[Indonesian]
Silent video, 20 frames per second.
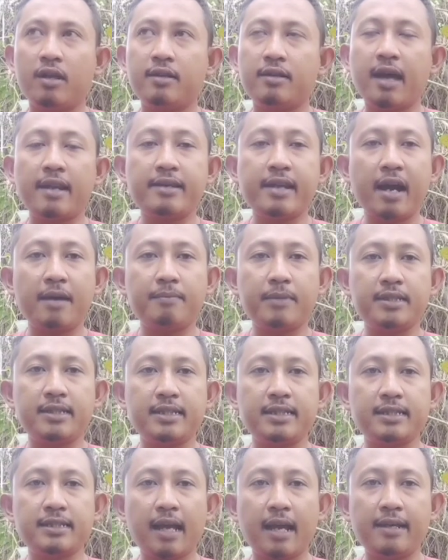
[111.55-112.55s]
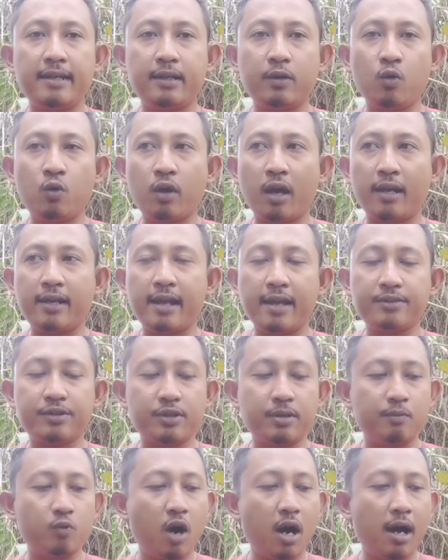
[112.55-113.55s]
dan yang mencintaiku kalian
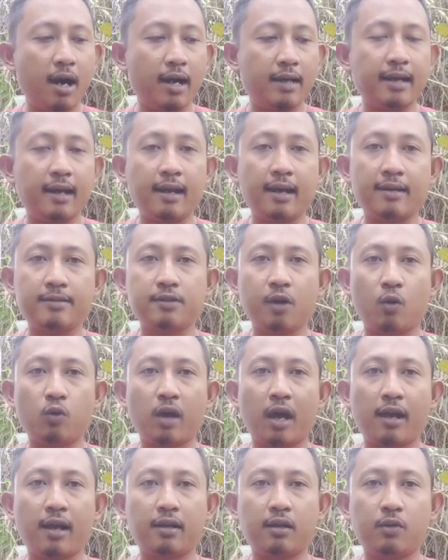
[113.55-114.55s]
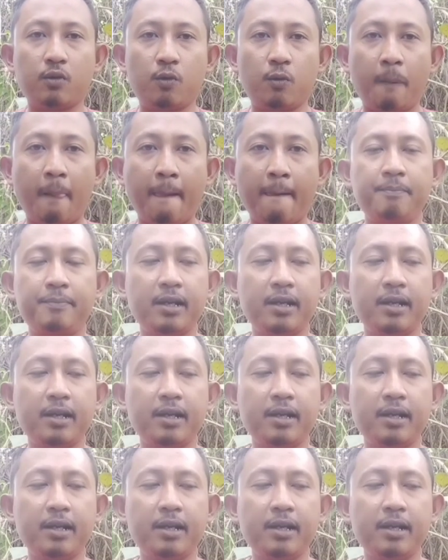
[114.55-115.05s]
semua adalah saudaraku.